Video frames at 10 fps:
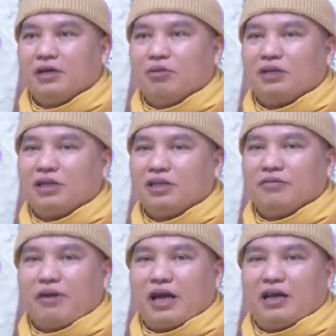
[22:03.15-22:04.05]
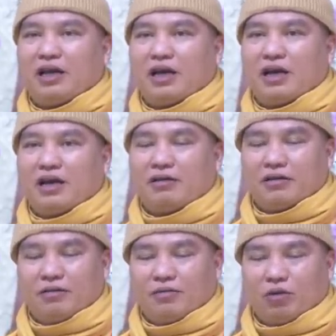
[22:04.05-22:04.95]
chúng ta chưa phải là
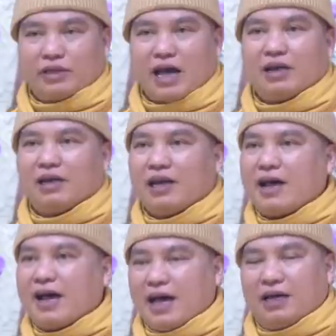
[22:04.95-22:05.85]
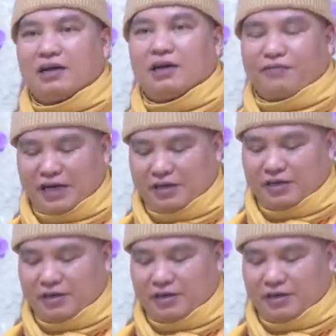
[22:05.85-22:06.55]
bồ tát là la hán là phật